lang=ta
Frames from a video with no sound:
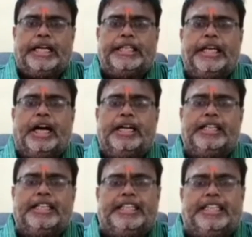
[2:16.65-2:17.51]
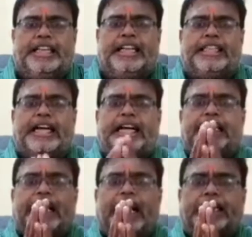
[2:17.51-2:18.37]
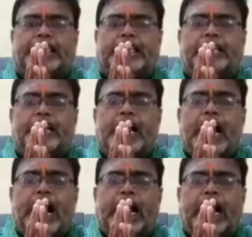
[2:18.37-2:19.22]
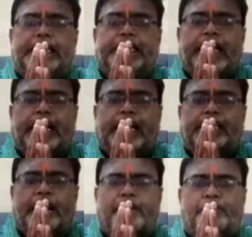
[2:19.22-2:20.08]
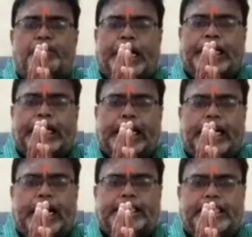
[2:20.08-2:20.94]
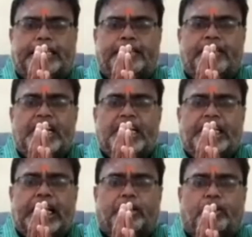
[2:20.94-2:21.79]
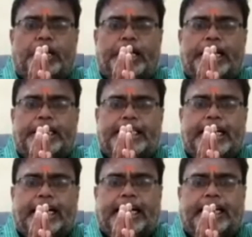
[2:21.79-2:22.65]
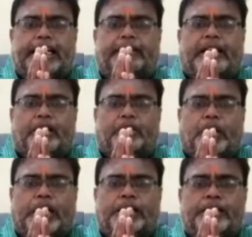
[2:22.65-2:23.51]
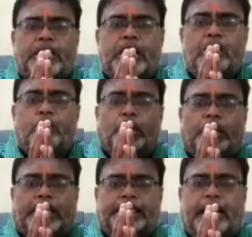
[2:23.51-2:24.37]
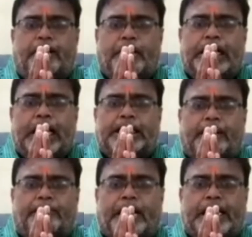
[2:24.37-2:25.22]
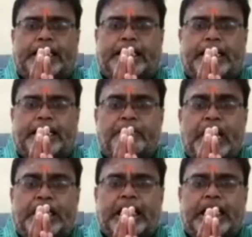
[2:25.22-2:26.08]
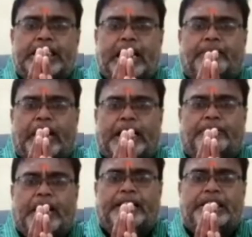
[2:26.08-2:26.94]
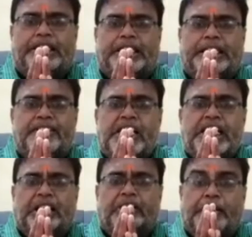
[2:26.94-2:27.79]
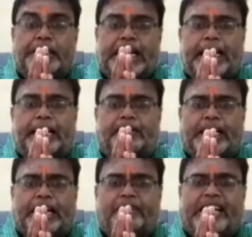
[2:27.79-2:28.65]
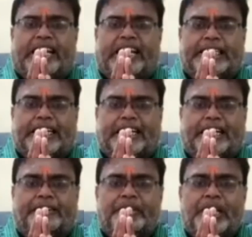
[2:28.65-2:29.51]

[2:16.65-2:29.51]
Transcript: ஐயா எனக்கு தங்களது ஆட்சியில் அனைத்து இந்திய அண்ணா திராவிட முன்னேற்ற கழக ஆட்சியில் இதற்கு ஒரு எடுத்துக்காட்டாக நீங்கள் விளங்கக்கூடாது ஒரு தஞ்சாவூர் டெல்டா மாநிலத்தை டெல்டா மாநிலமாக அறிவித்து இன்று விவசாயிகளின் வாழ்க்கையில் விளக்கேற்றினர்